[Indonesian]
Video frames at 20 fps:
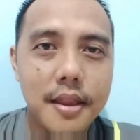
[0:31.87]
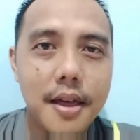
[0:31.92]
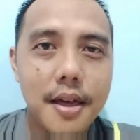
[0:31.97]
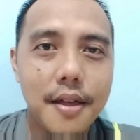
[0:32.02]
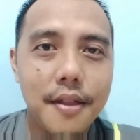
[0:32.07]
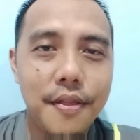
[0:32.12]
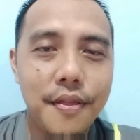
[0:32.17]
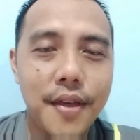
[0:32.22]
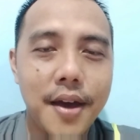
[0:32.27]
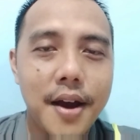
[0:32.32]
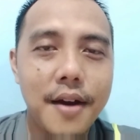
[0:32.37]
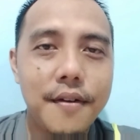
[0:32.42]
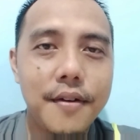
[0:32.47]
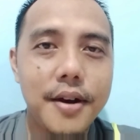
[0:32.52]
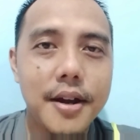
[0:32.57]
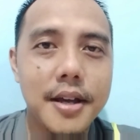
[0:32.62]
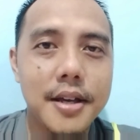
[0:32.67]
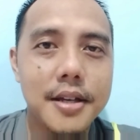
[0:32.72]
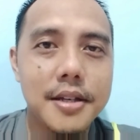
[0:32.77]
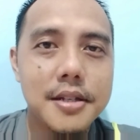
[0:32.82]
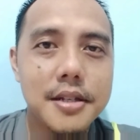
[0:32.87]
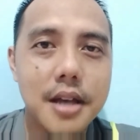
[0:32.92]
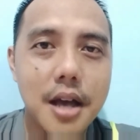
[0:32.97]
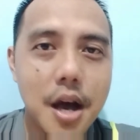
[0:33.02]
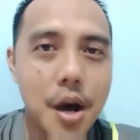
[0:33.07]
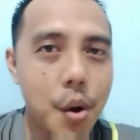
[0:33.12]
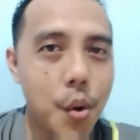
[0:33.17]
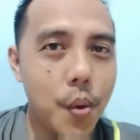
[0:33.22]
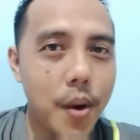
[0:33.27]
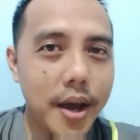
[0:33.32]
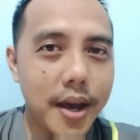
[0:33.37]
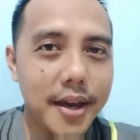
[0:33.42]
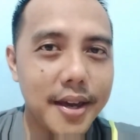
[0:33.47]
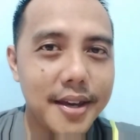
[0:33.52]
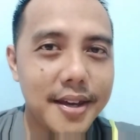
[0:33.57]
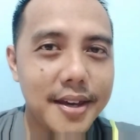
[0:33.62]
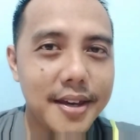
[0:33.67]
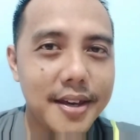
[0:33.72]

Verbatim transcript: there is a way.